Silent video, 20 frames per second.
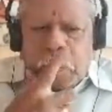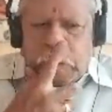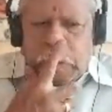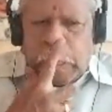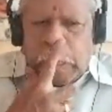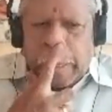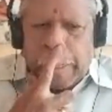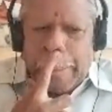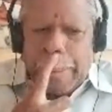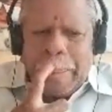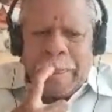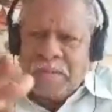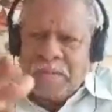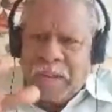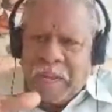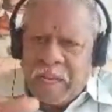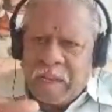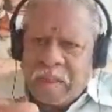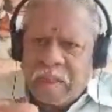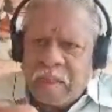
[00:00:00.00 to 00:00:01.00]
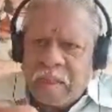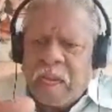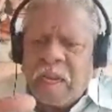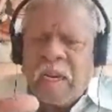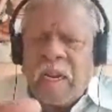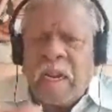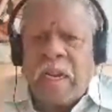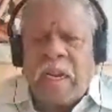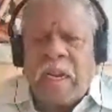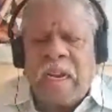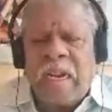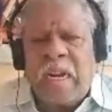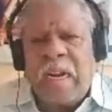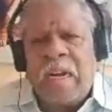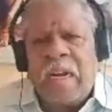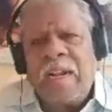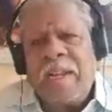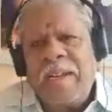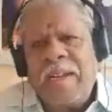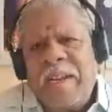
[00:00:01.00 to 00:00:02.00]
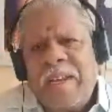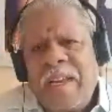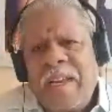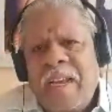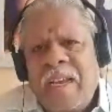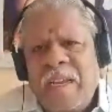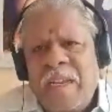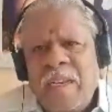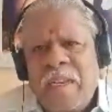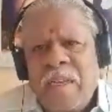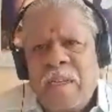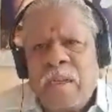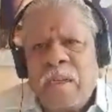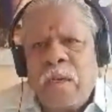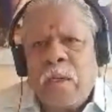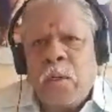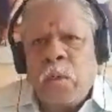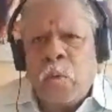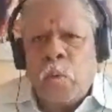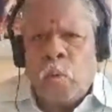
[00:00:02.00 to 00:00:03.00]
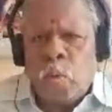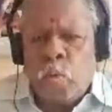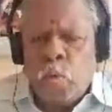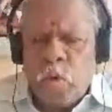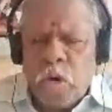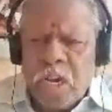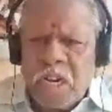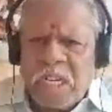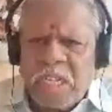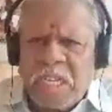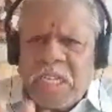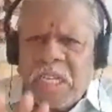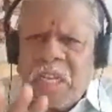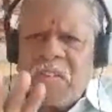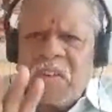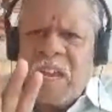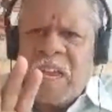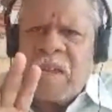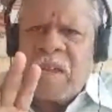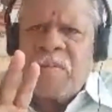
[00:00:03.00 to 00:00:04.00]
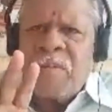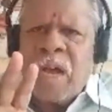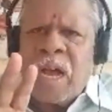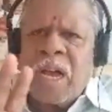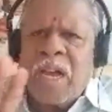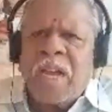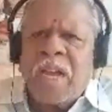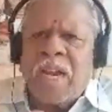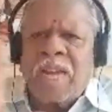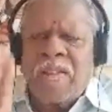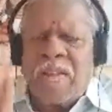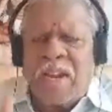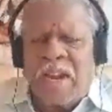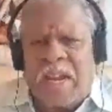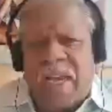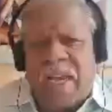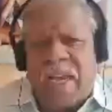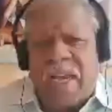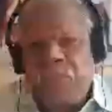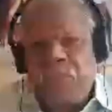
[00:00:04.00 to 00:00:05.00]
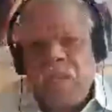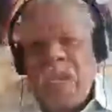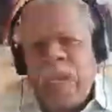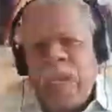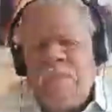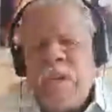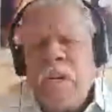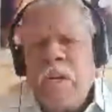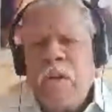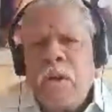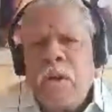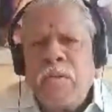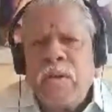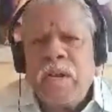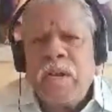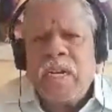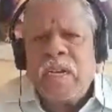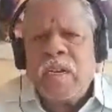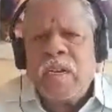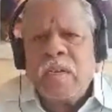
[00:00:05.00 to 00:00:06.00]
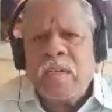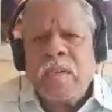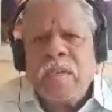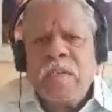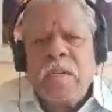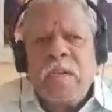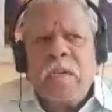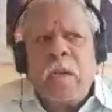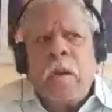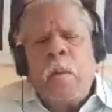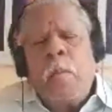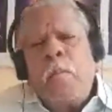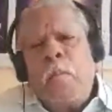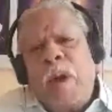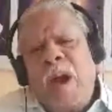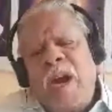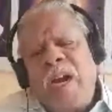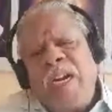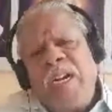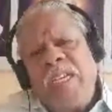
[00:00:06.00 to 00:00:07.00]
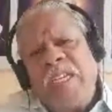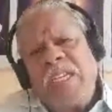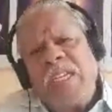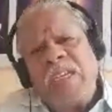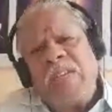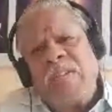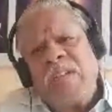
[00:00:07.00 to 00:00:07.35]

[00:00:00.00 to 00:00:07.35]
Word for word: இந்த தன்வயத்தன் என்ற நிலையில உணர்ச்சி வயமாகிறதுல எவன் ஒருவன் மகிழ்ச்சி வந்தால்